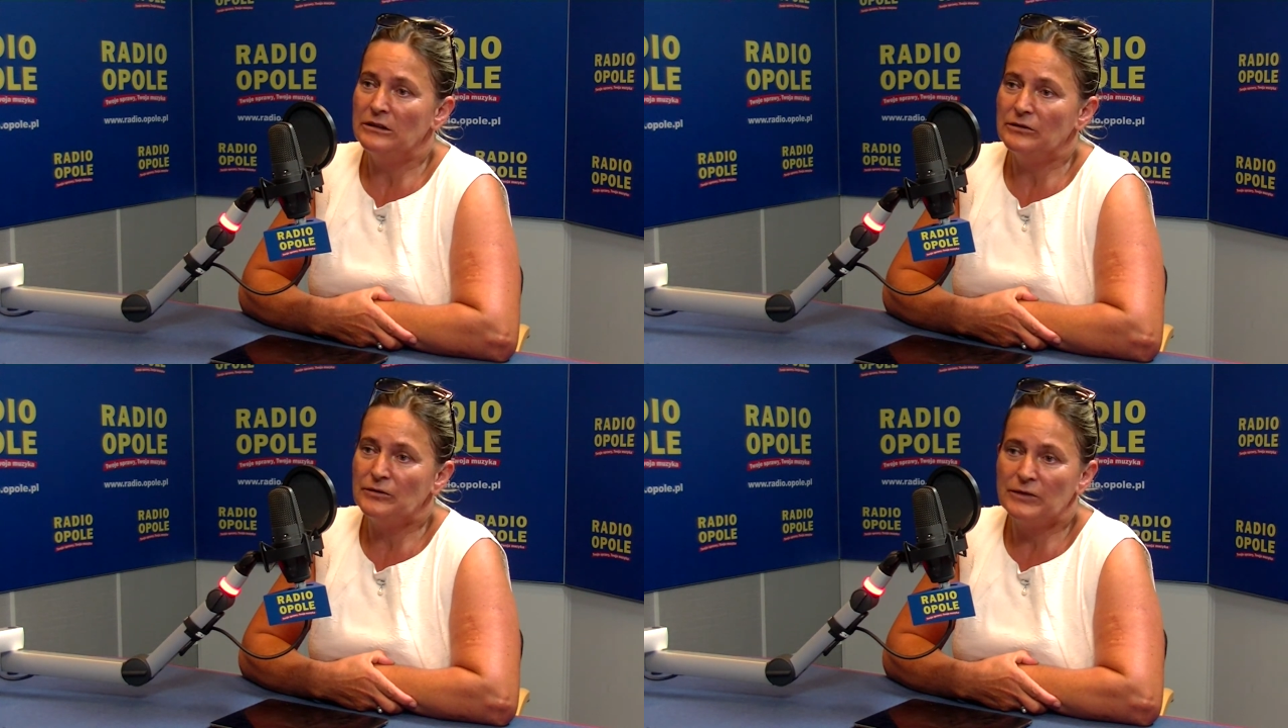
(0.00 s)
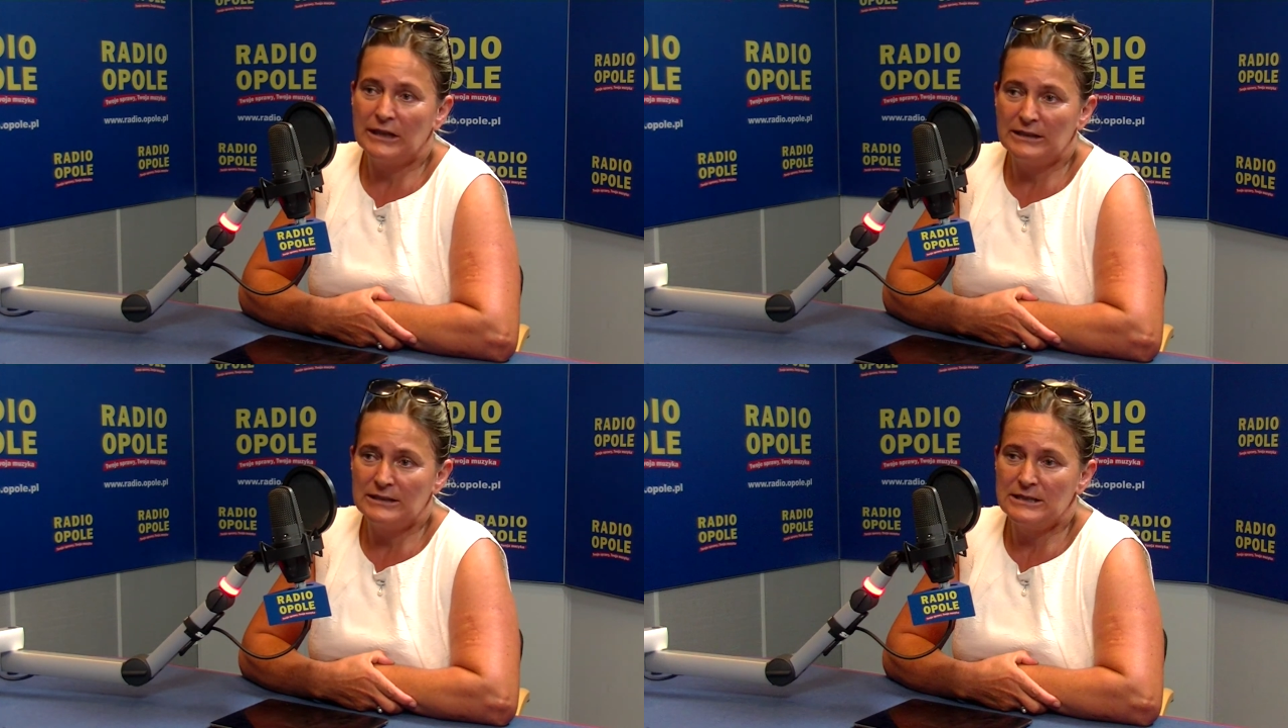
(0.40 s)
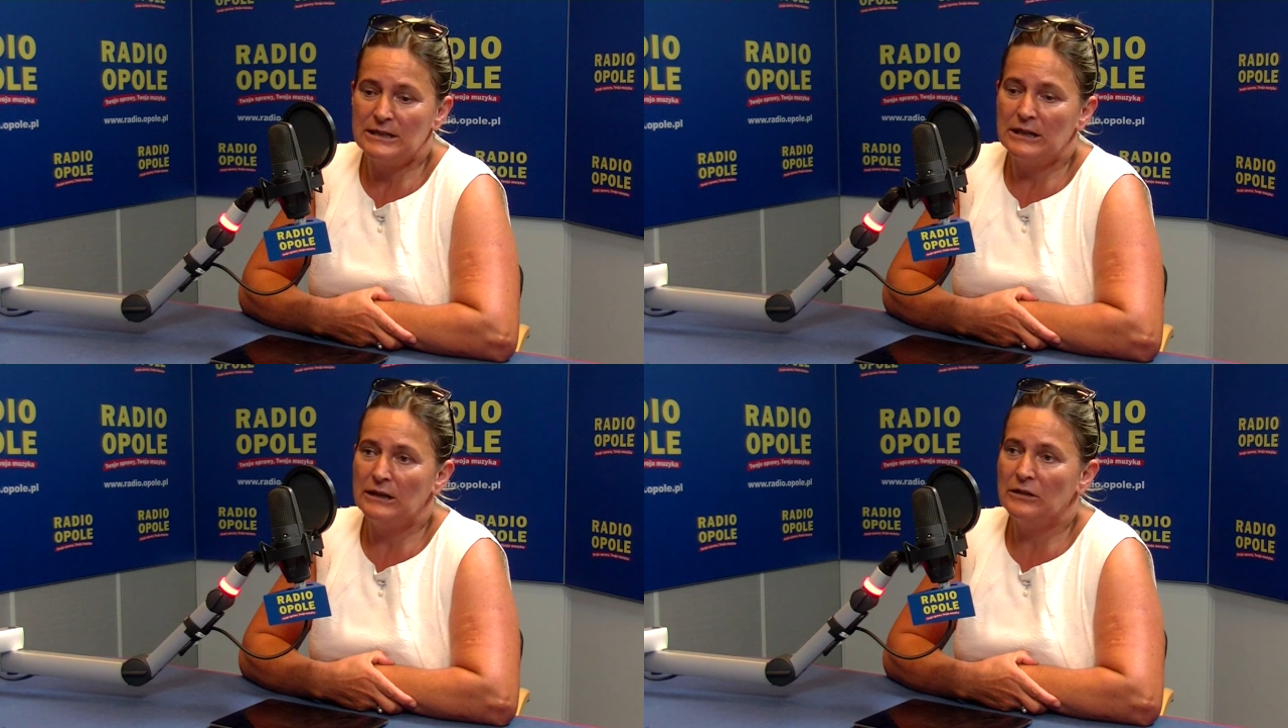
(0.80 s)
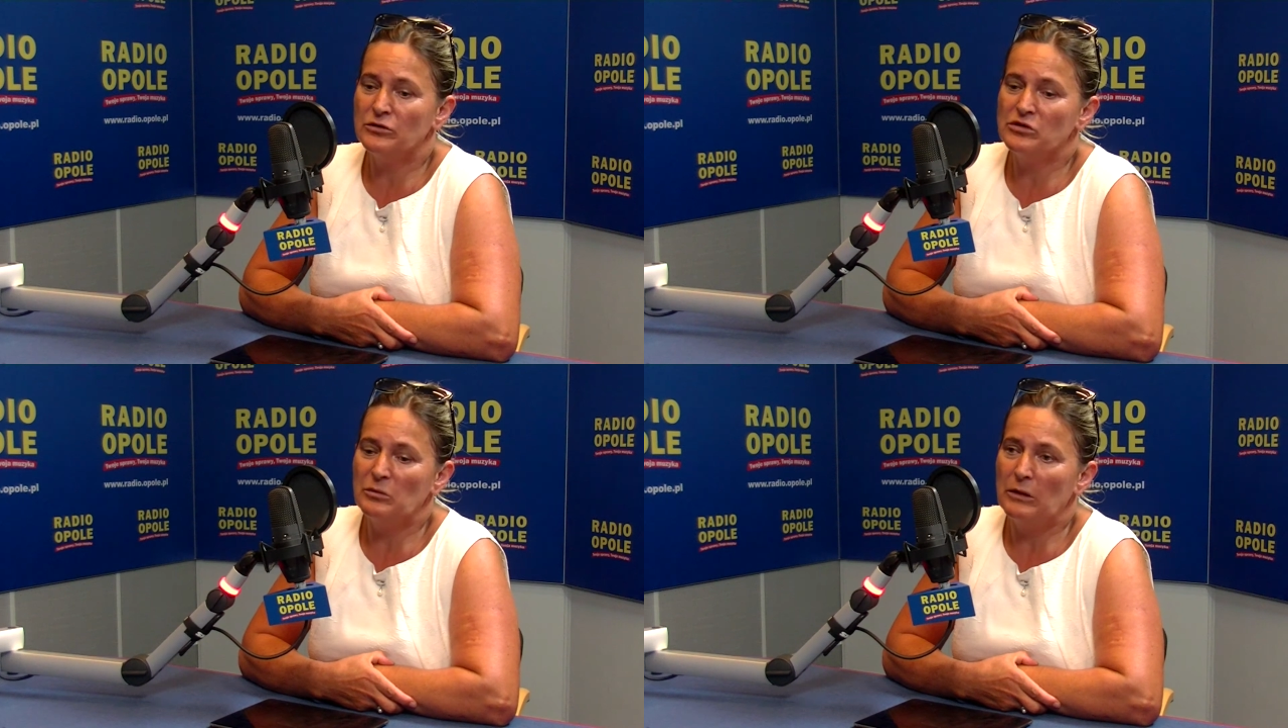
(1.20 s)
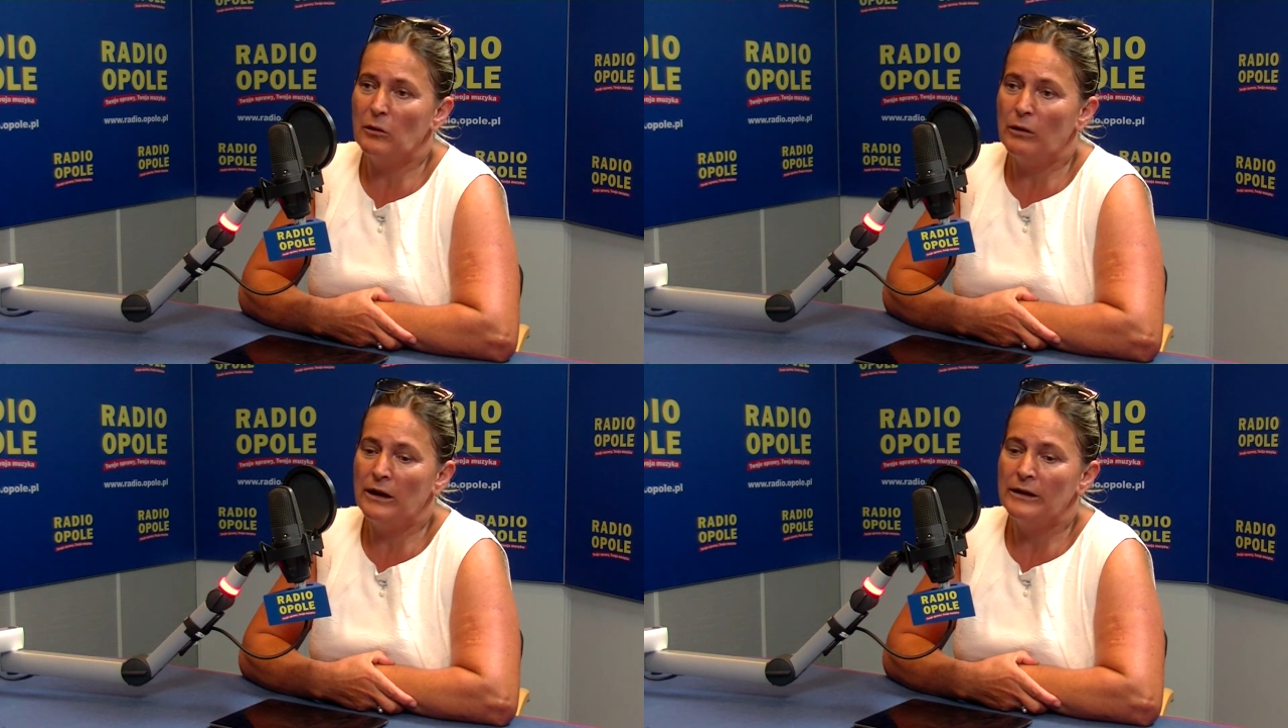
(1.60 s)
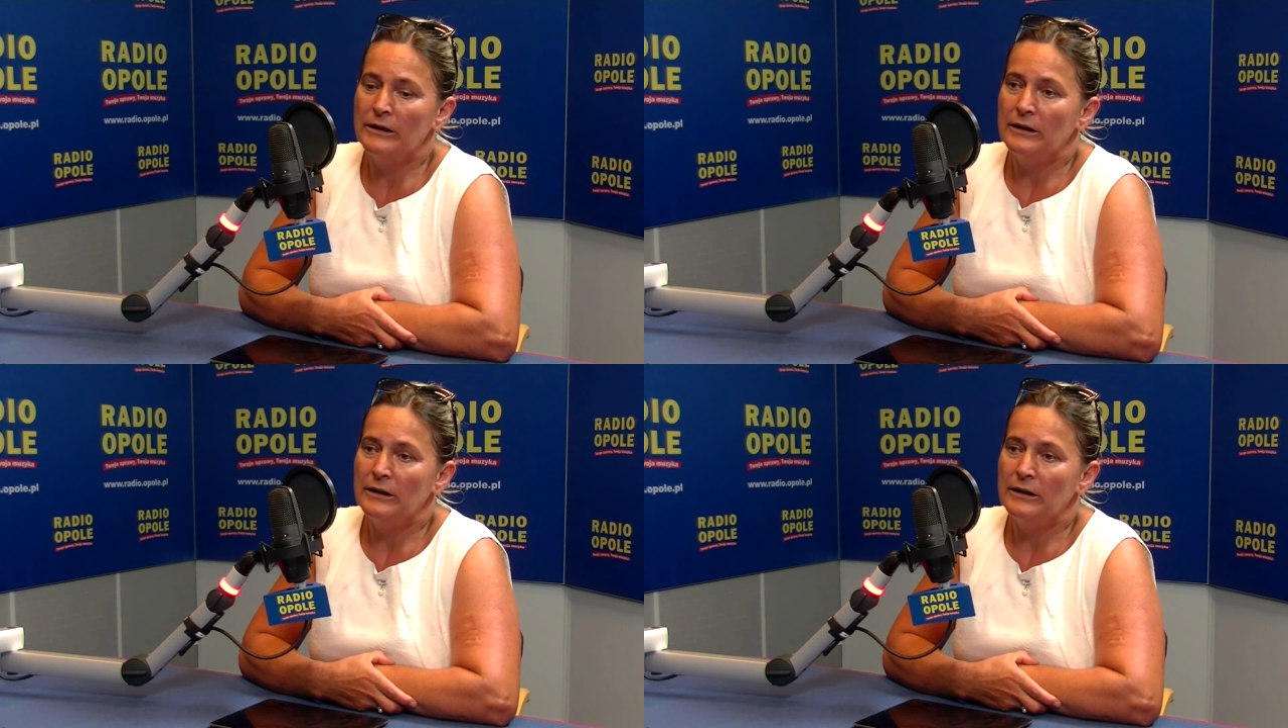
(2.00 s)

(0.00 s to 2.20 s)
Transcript: Francja otrzymała